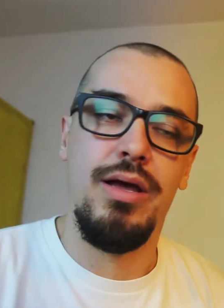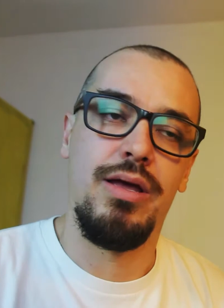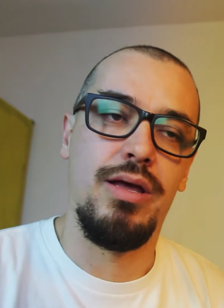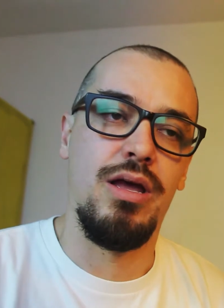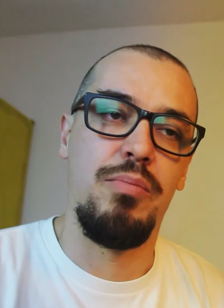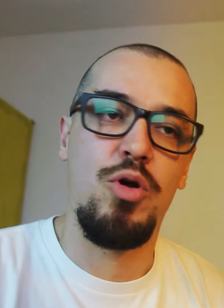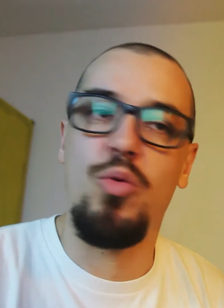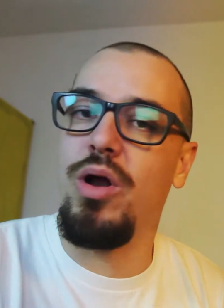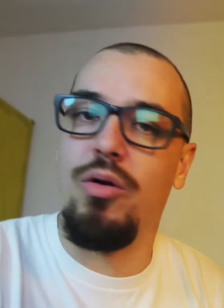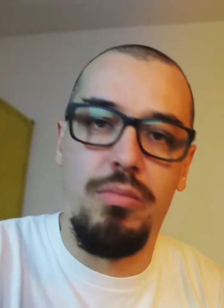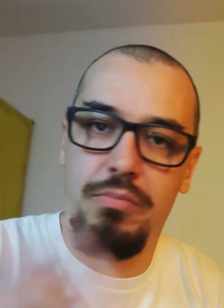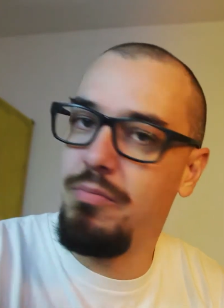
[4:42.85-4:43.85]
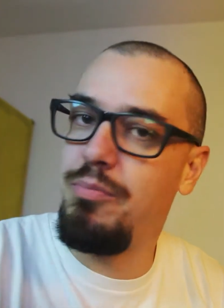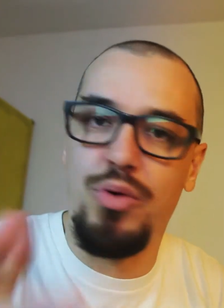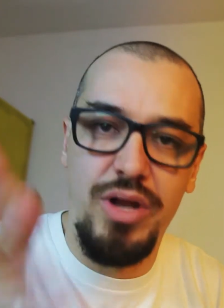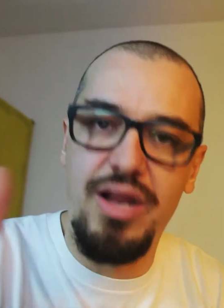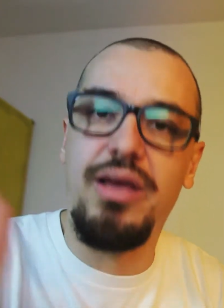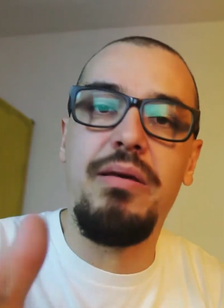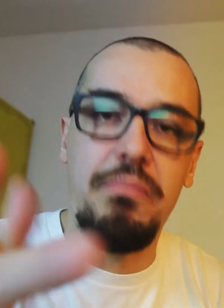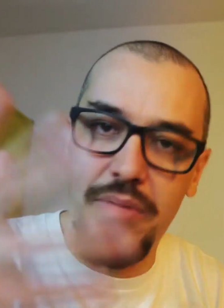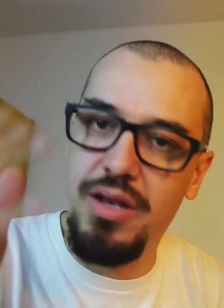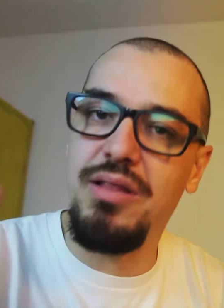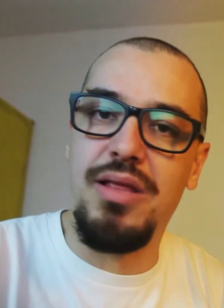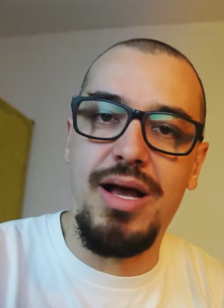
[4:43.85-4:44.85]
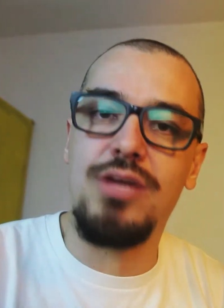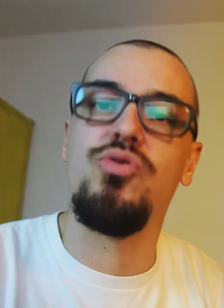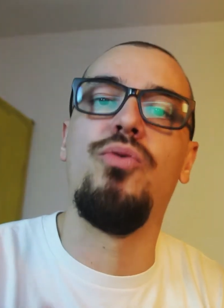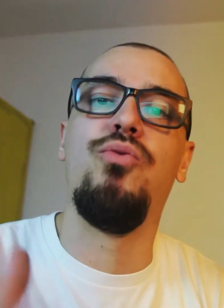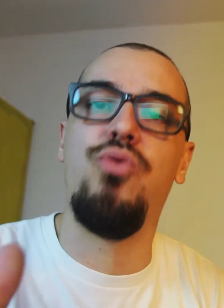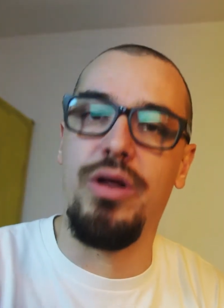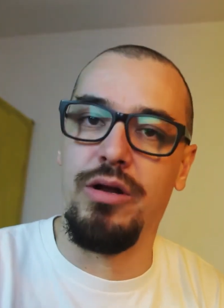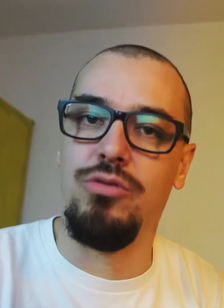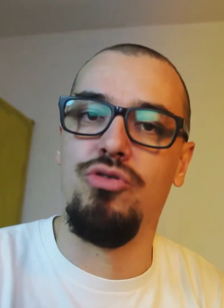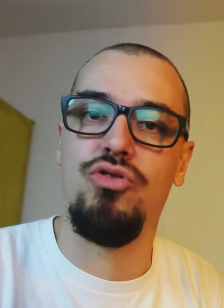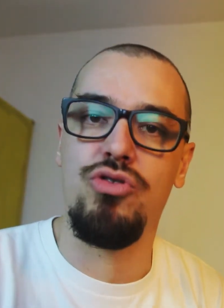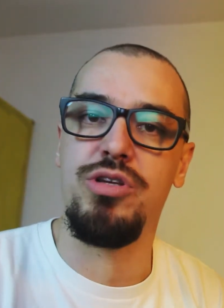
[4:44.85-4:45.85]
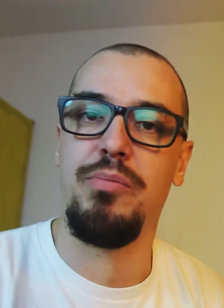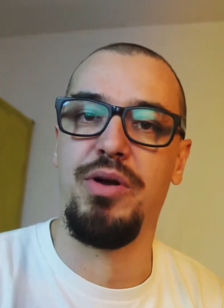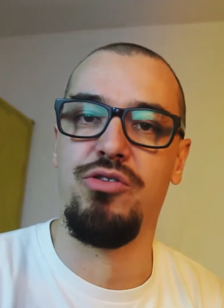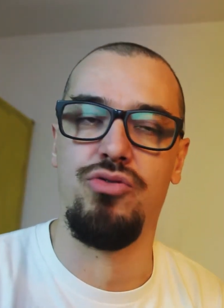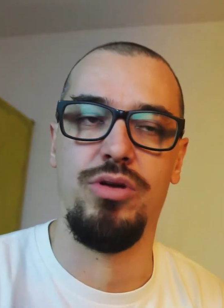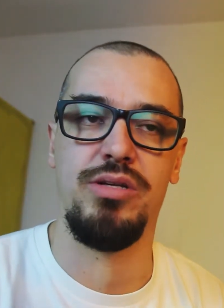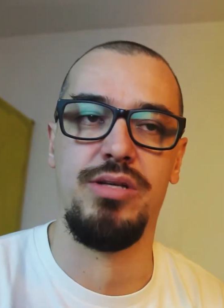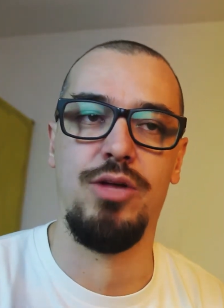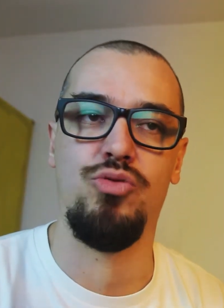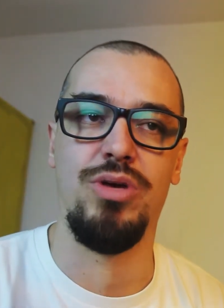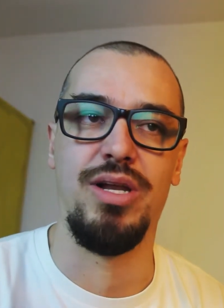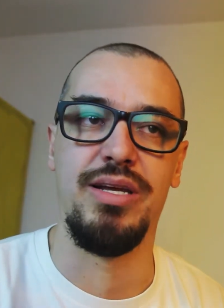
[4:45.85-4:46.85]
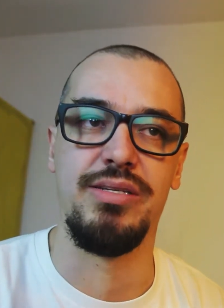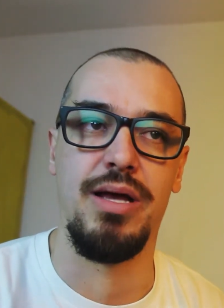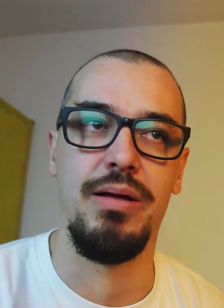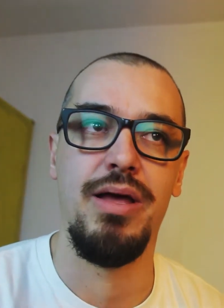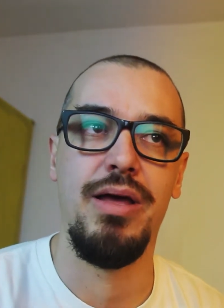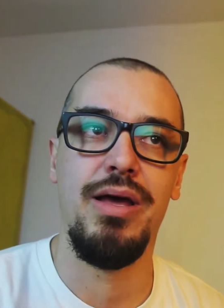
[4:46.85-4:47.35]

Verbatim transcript: Eh, pero bueno, ponele que en este caso fueran 12 personas a tu iglesia.